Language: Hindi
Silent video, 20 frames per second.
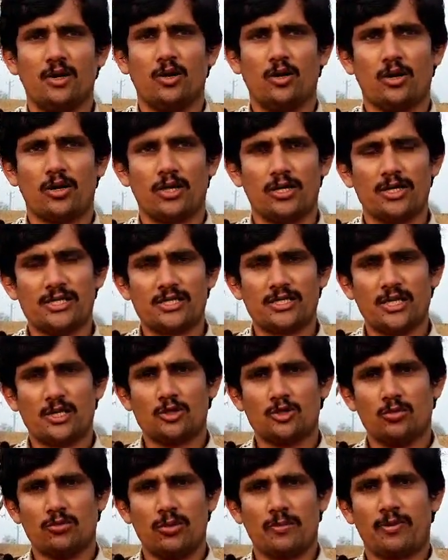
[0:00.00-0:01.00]
और इसका
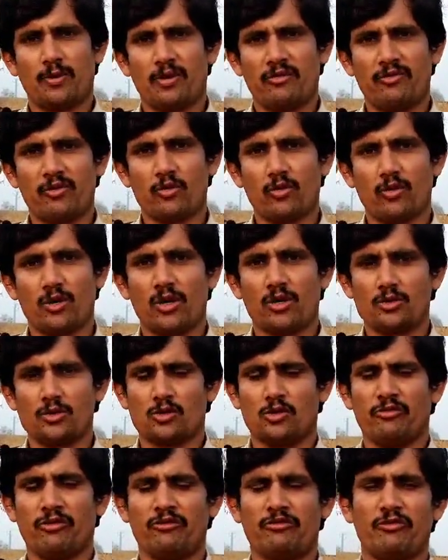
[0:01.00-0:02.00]
जो भी प्रॉफिट होगा
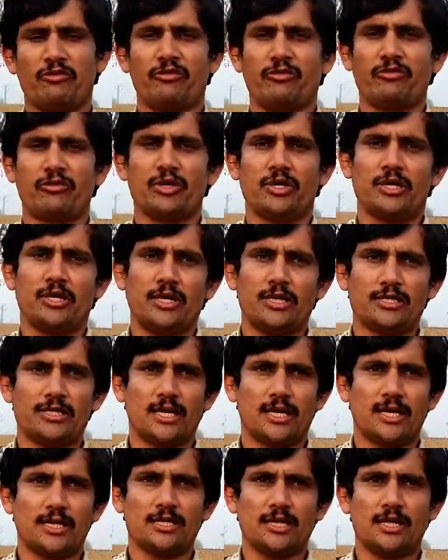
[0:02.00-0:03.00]
उसको फिफ्टी फिफ्टी किया
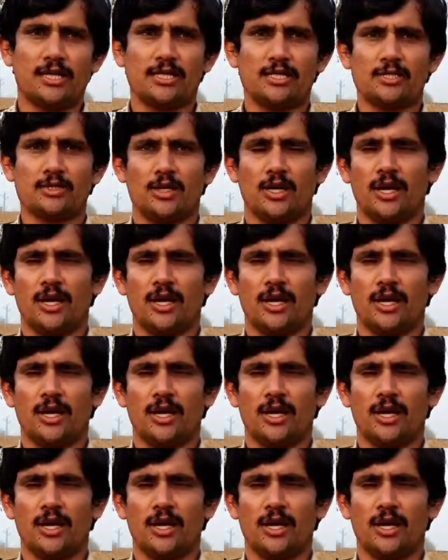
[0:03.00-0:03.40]
जाएगा यानी कि